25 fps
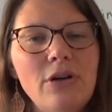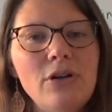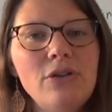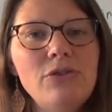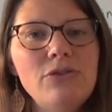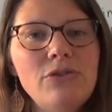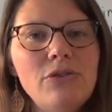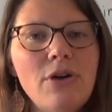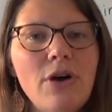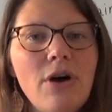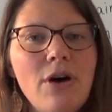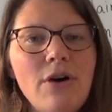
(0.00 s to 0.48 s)

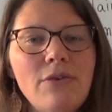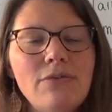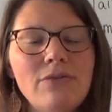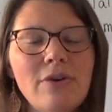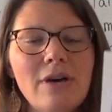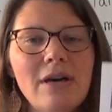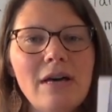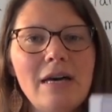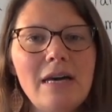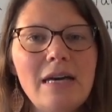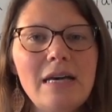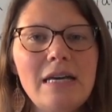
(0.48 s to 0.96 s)
Neuve
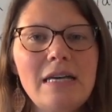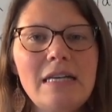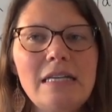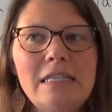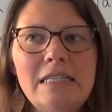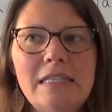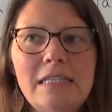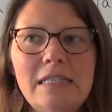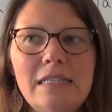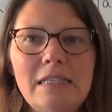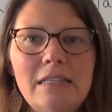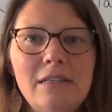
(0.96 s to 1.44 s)

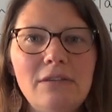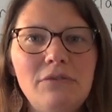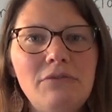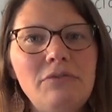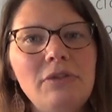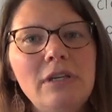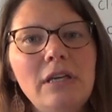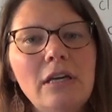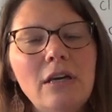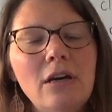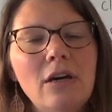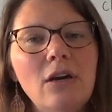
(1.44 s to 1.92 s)

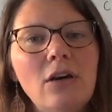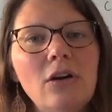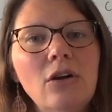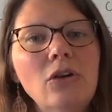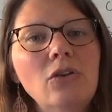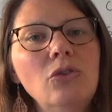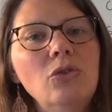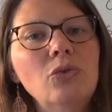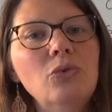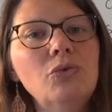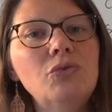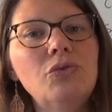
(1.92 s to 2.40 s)
signifie
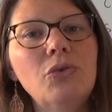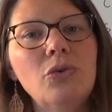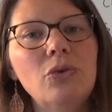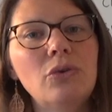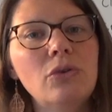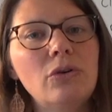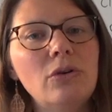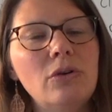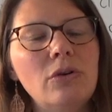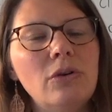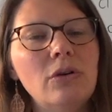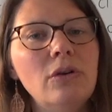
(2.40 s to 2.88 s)

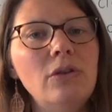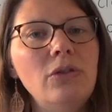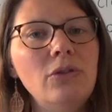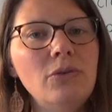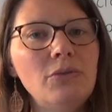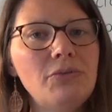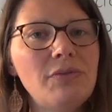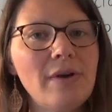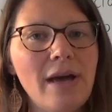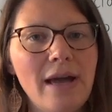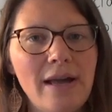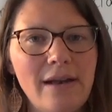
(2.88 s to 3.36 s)
nouveau,
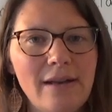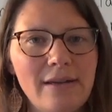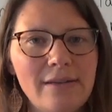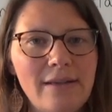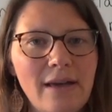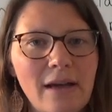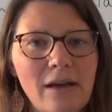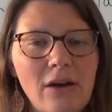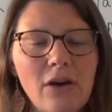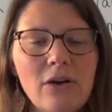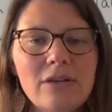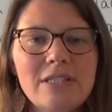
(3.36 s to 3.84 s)
nouvelle,
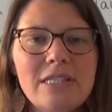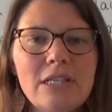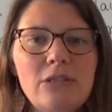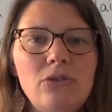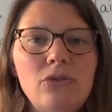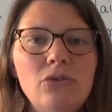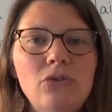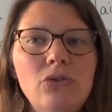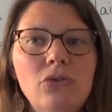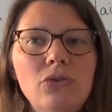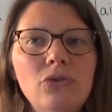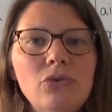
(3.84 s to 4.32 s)
d'accord
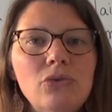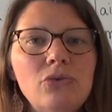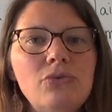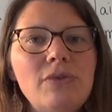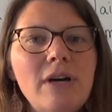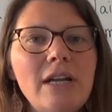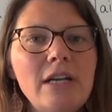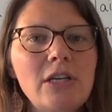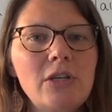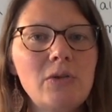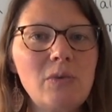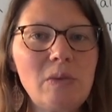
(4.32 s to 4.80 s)
C'est une
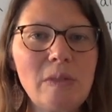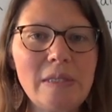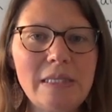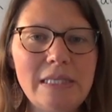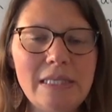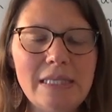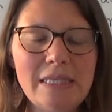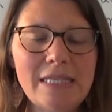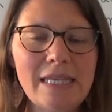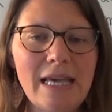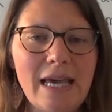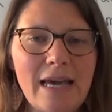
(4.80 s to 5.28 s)
nouvelle
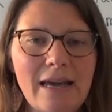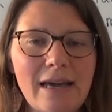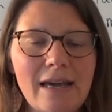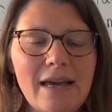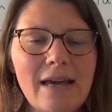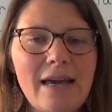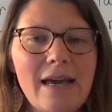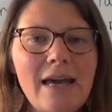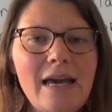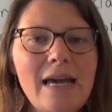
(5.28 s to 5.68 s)
cuisinière.